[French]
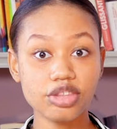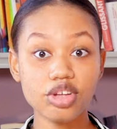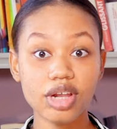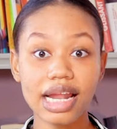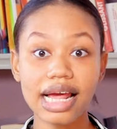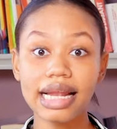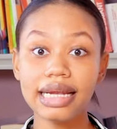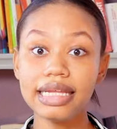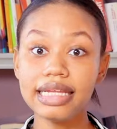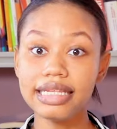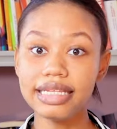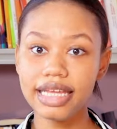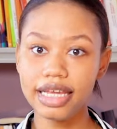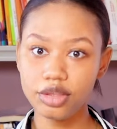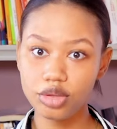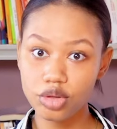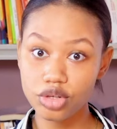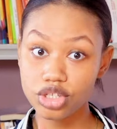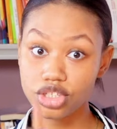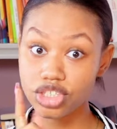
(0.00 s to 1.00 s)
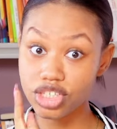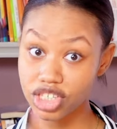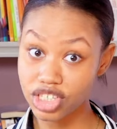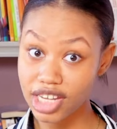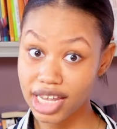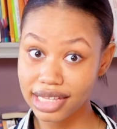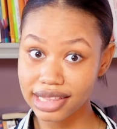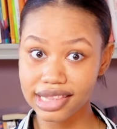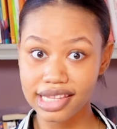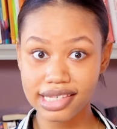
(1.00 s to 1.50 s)
de la lignée de
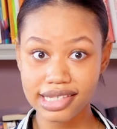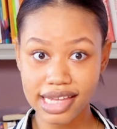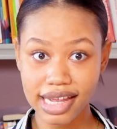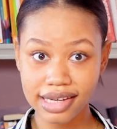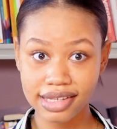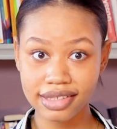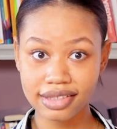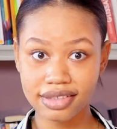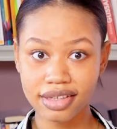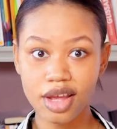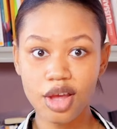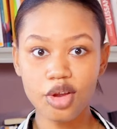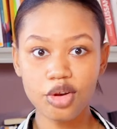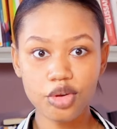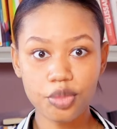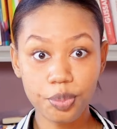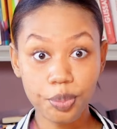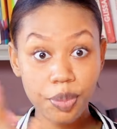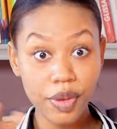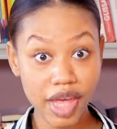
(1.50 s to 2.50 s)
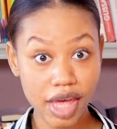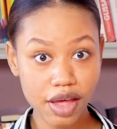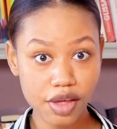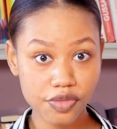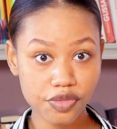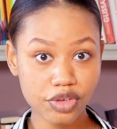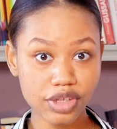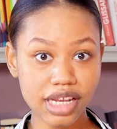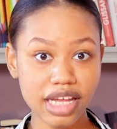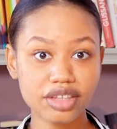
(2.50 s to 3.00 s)
Jean-Jacques Dessalines, le père
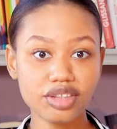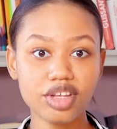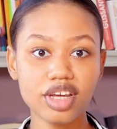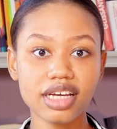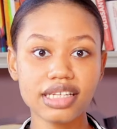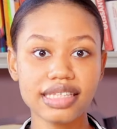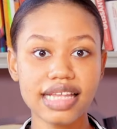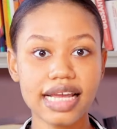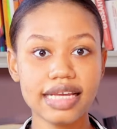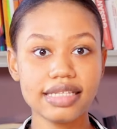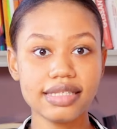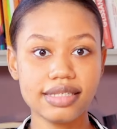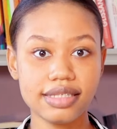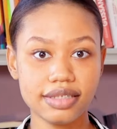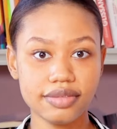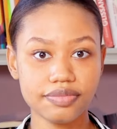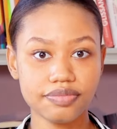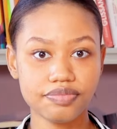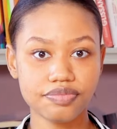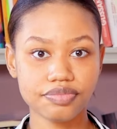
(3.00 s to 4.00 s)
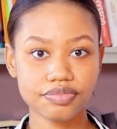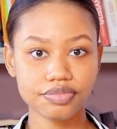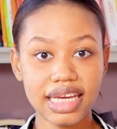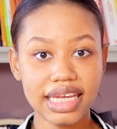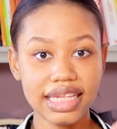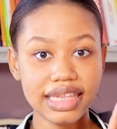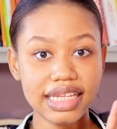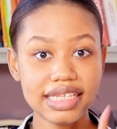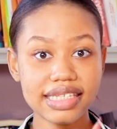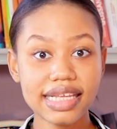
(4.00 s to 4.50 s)
fondateur d'Haïti.
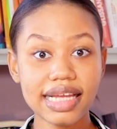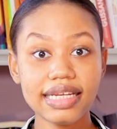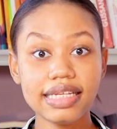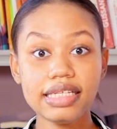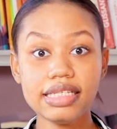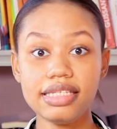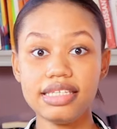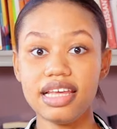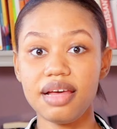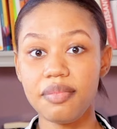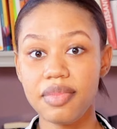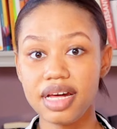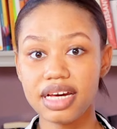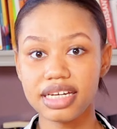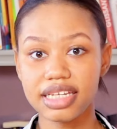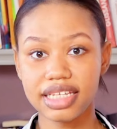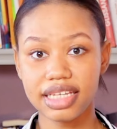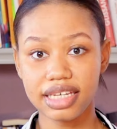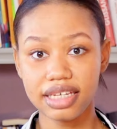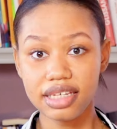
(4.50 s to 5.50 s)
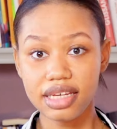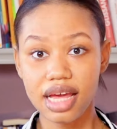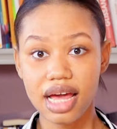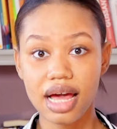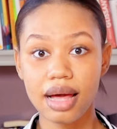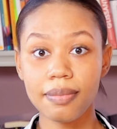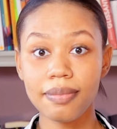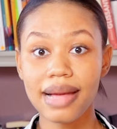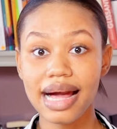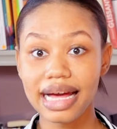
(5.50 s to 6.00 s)
Dessalines s'est marié
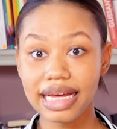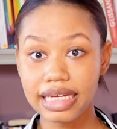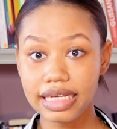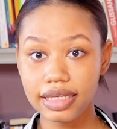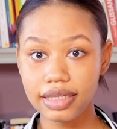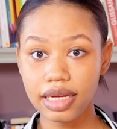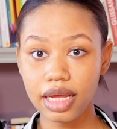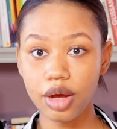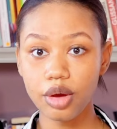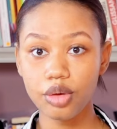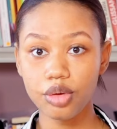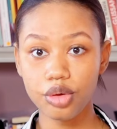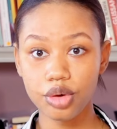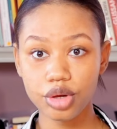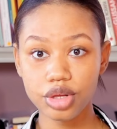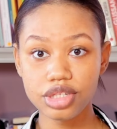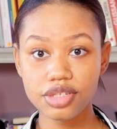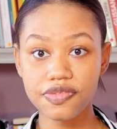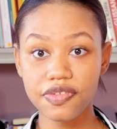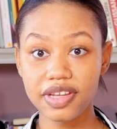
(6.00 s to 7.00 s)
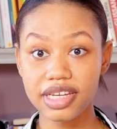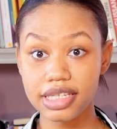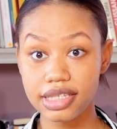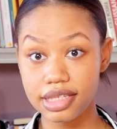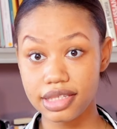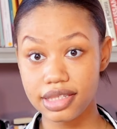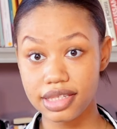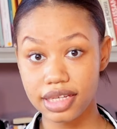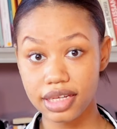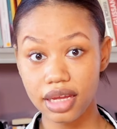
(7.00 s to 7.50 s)
à Marie-Claire Heureuse
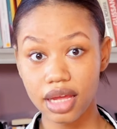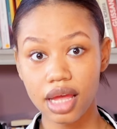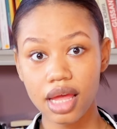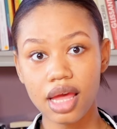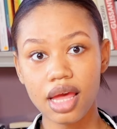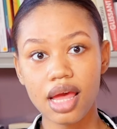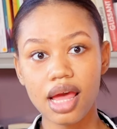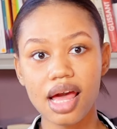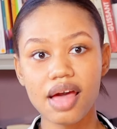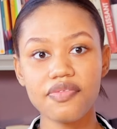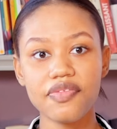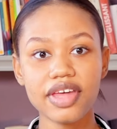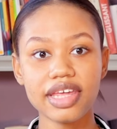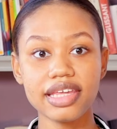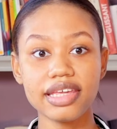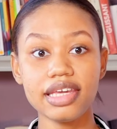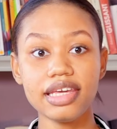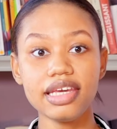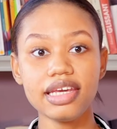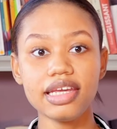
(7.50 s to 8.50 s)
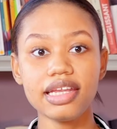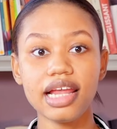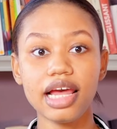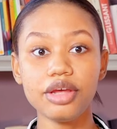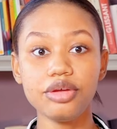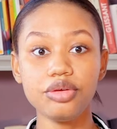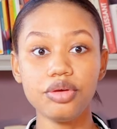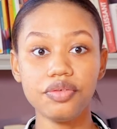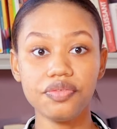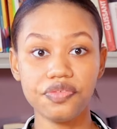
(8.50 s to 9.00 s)
Félicité, avec qui il a
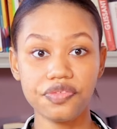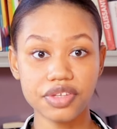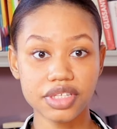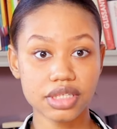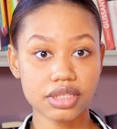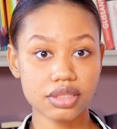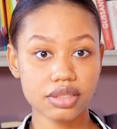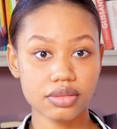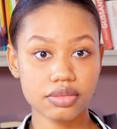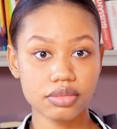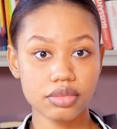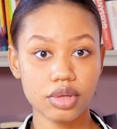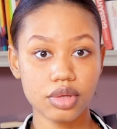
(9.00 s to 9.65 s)
eu un fils,